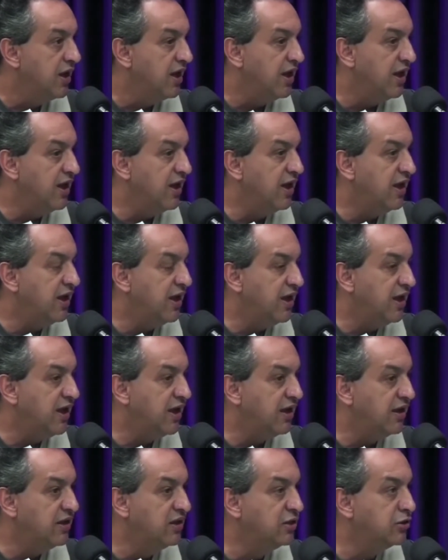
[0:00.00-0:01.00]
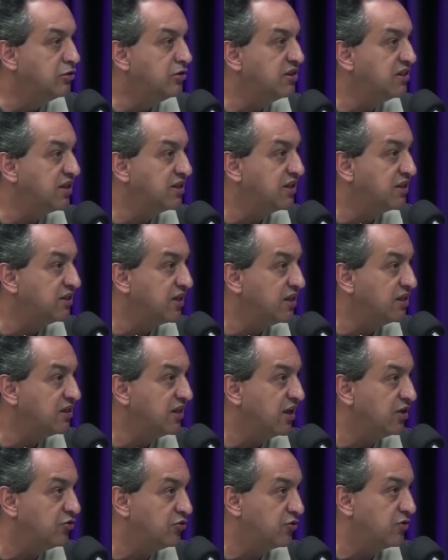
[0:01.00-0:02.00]
é, isso em
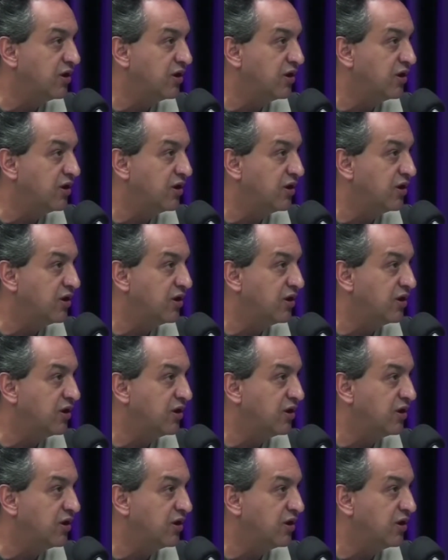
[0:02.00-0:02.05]
77.